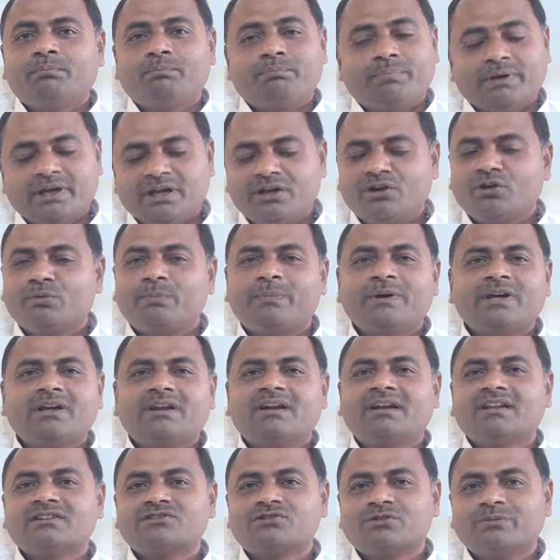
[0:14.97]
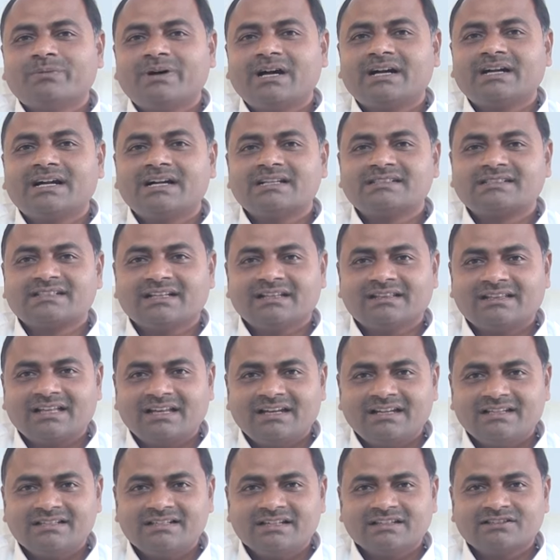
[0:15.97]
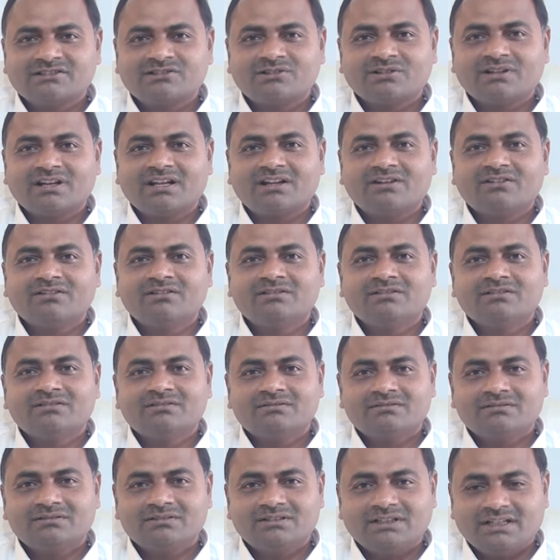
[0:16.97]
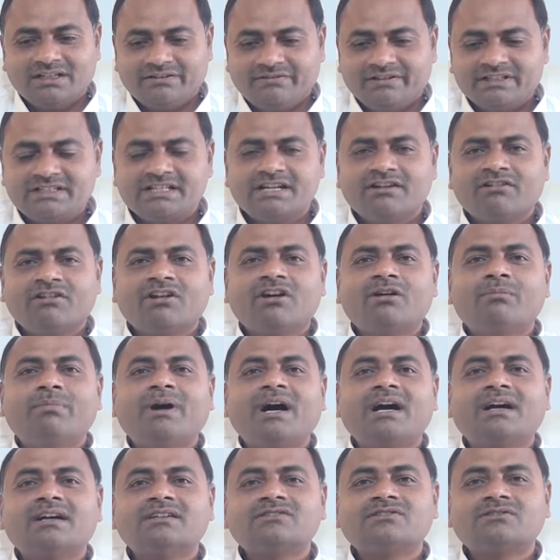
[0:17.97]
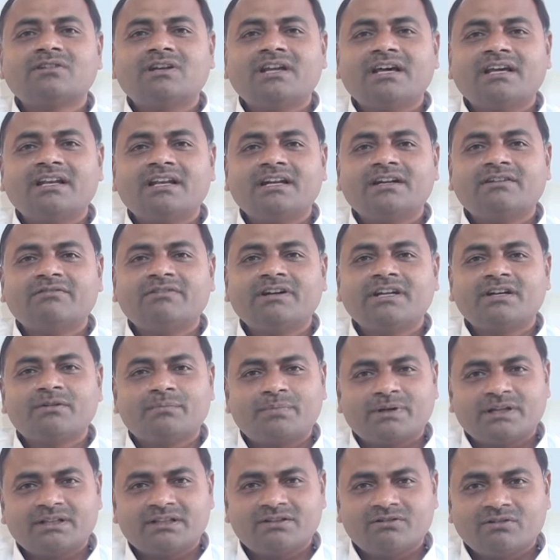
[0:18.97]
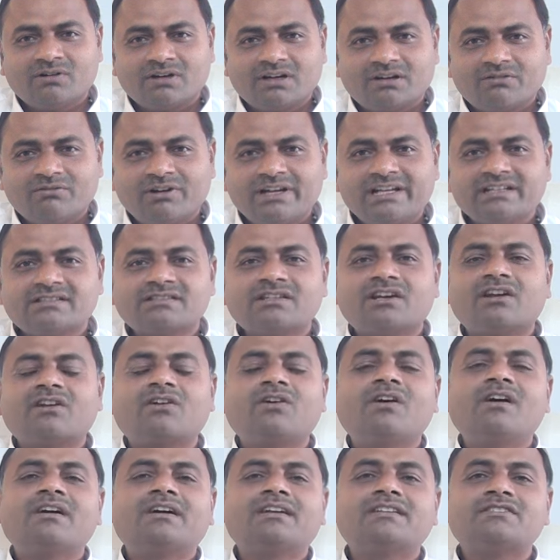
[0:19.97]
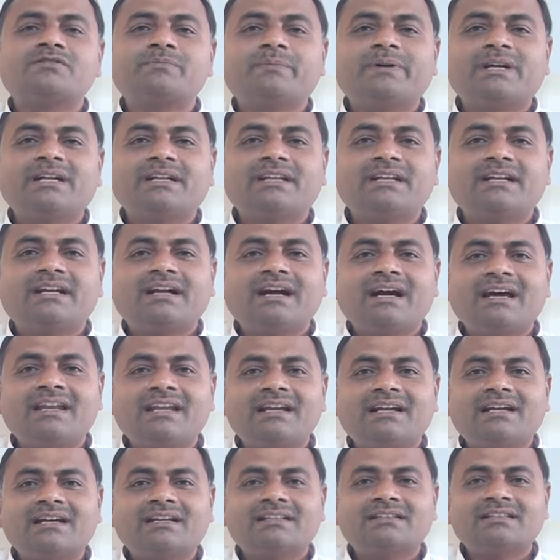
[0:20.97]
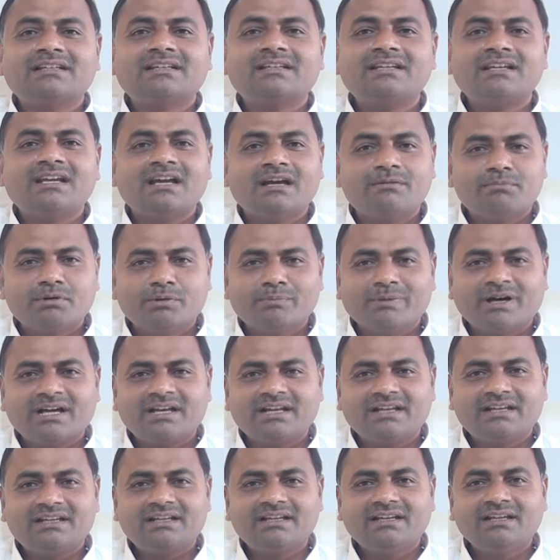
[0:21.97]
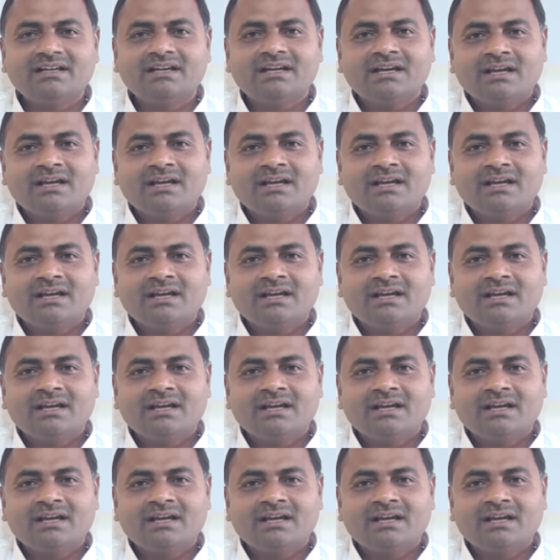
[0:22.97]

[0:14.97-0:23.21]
పేరు పేరున శుభాకాంక్షలు తెలియజేస్తున్నాను ఈ విజయంలో భాగస్థులైనటువంటి ప్రతి ఒక్క వైఎస్ఆర్ కాంగ్రెస్ పార్టీ కార్యకర్తకి అభిమానికి